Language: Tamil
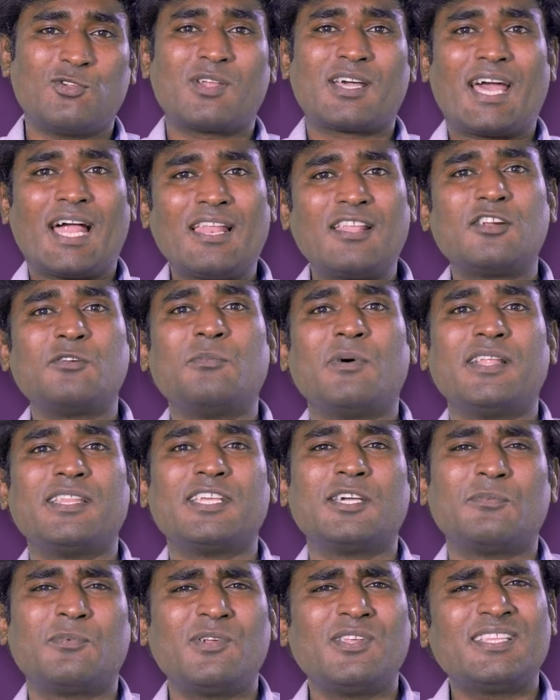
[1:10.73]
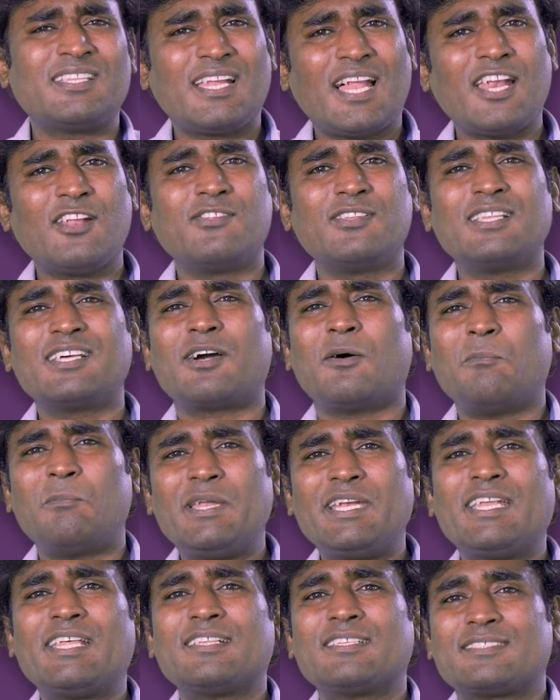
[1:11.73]
அதோட கலரும் பாதிக்கப்படும் இதனால் வந்து
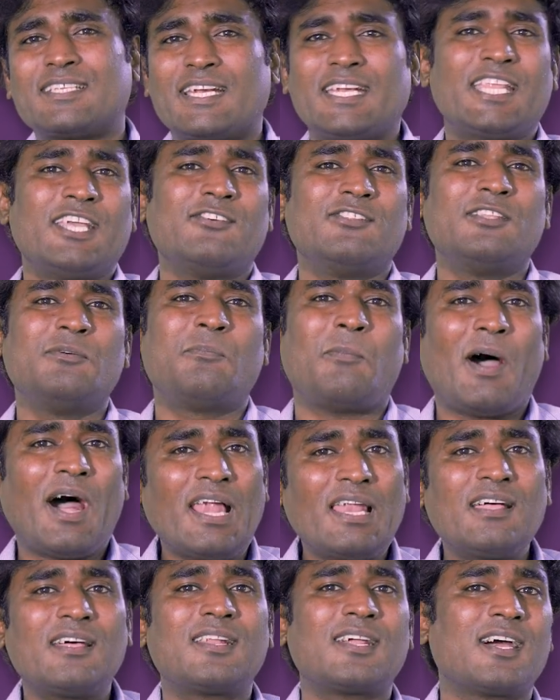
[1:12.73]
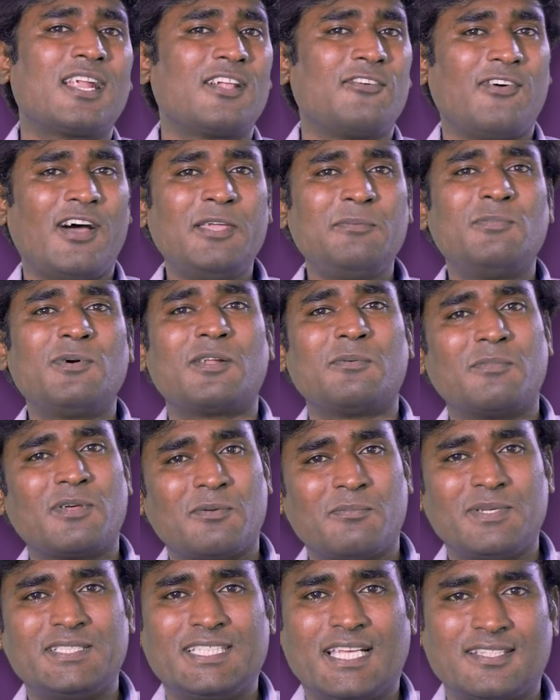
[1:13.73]
கம்ப்ளீட்டாக அந்த சட்டையை வந்து பாலாகிறதுக்கான வாய்ப்பு
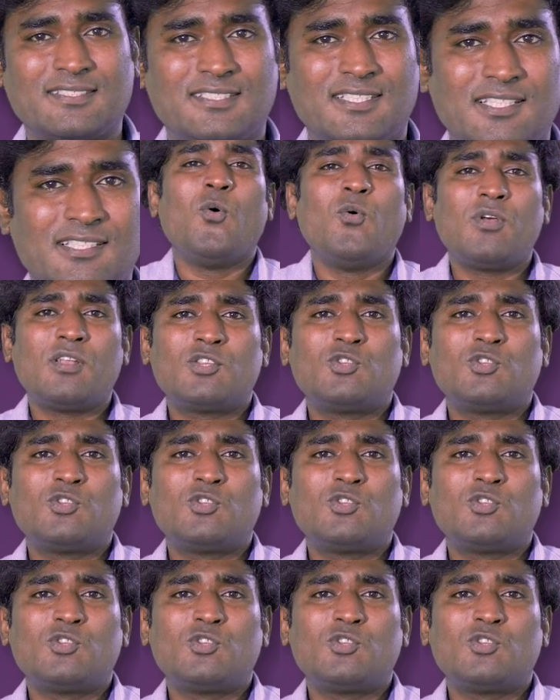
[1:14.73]
ரொம்ப ரொம்ப ஜாஸ்தி